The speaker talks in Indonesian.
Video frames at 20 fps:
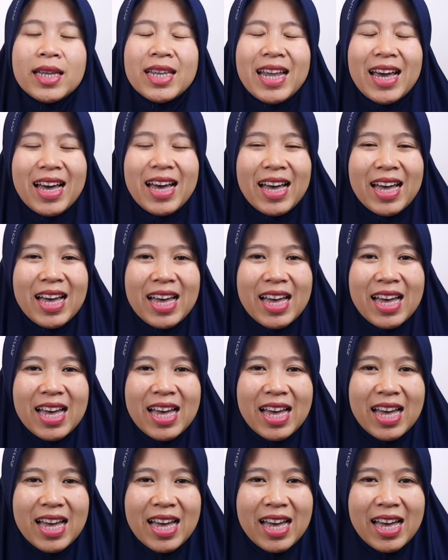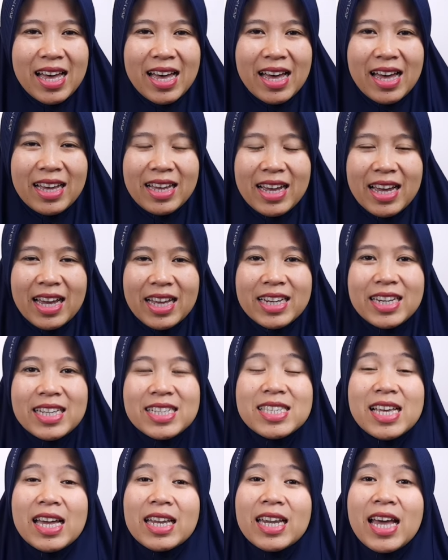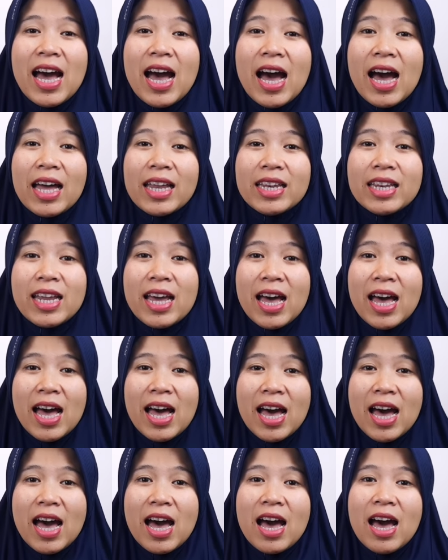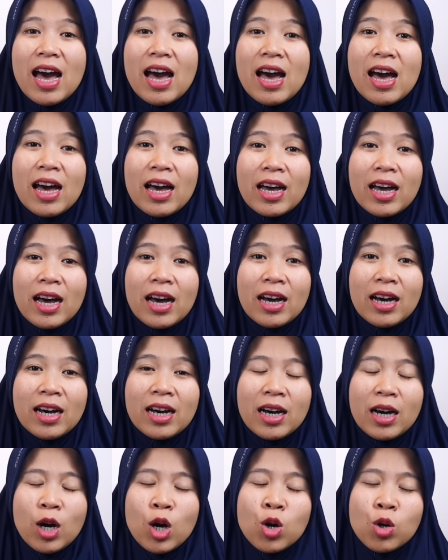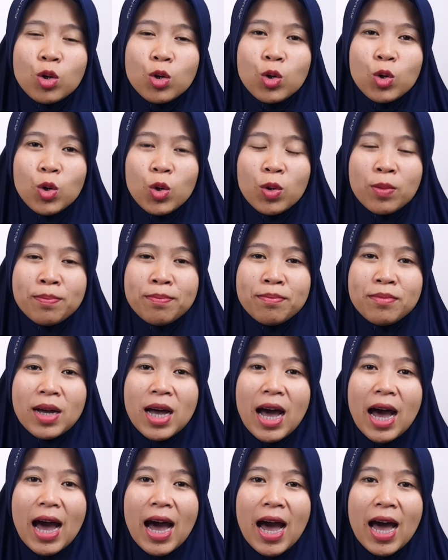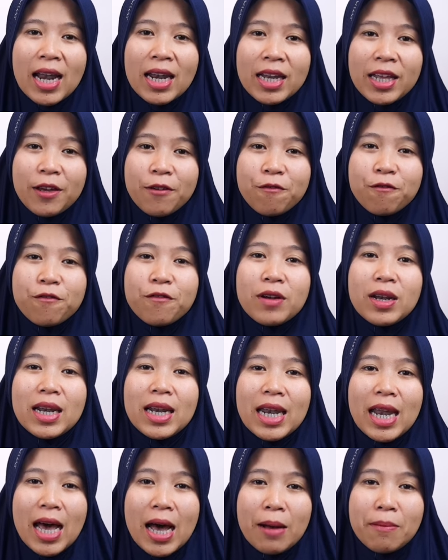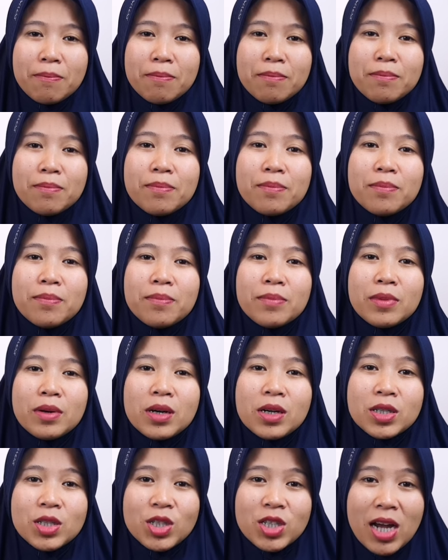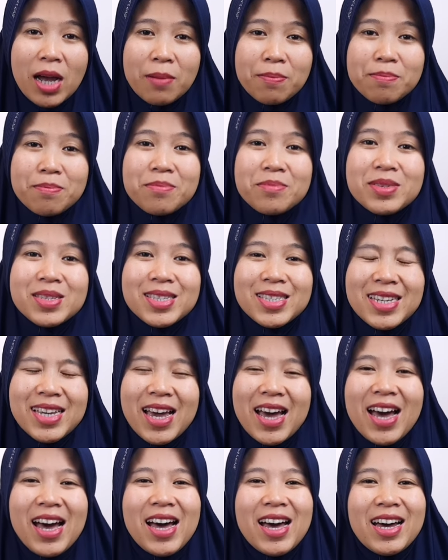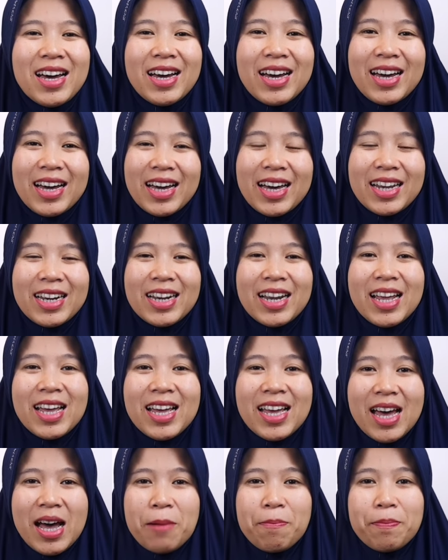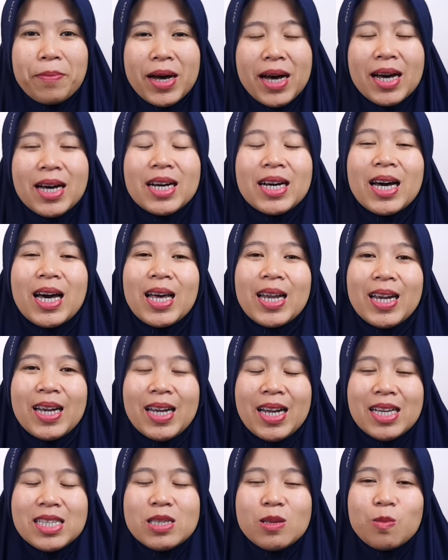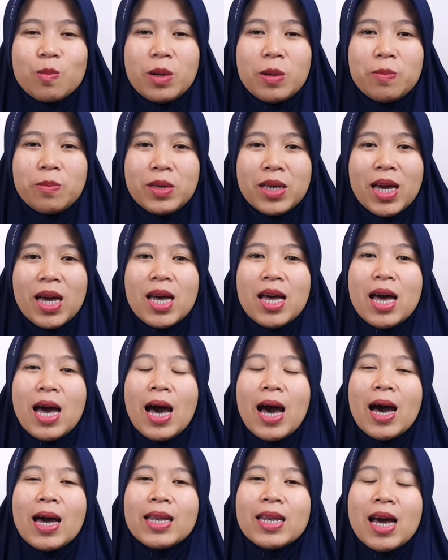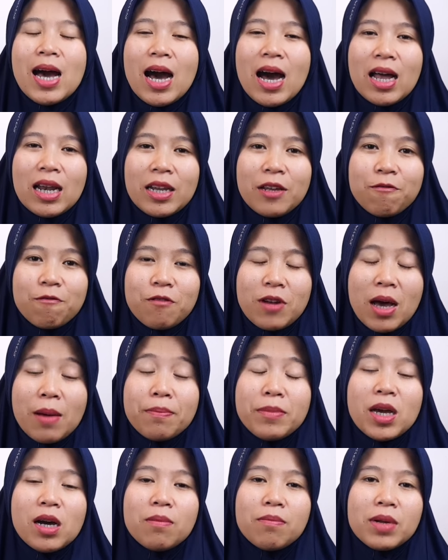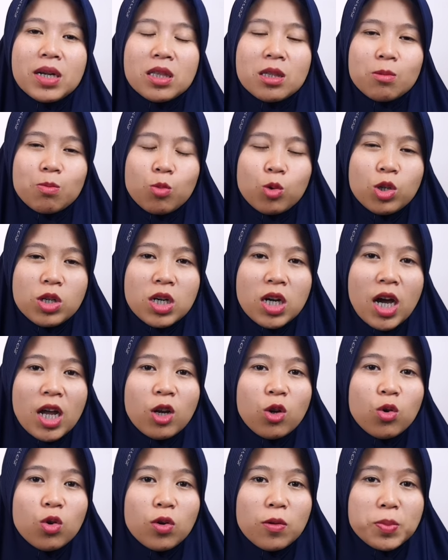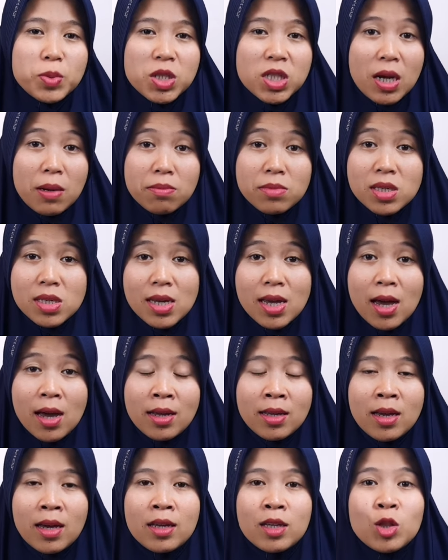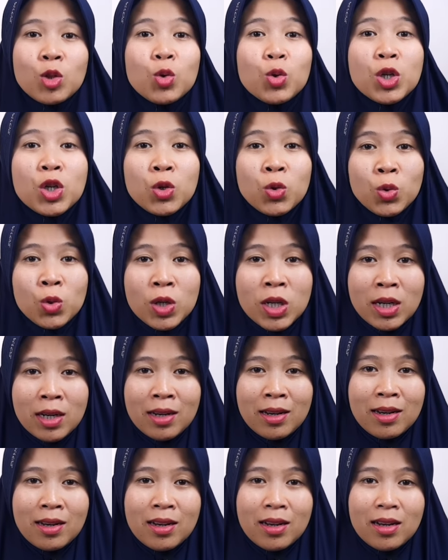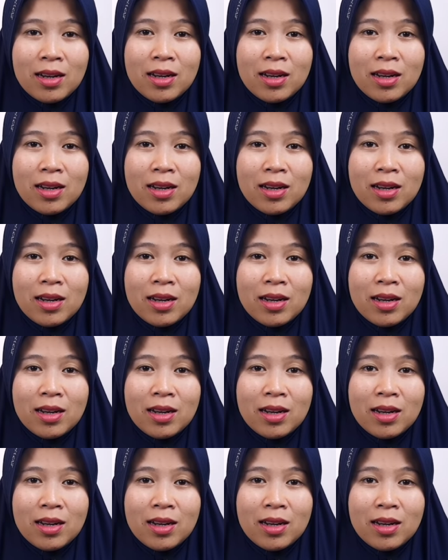Nah, di sana ada uh, hukum alif, lam, syam, siyah. Karena apa? Karena sebabnya ada alif lam yang bertemu dengan huruf syamsiah yaitu nun.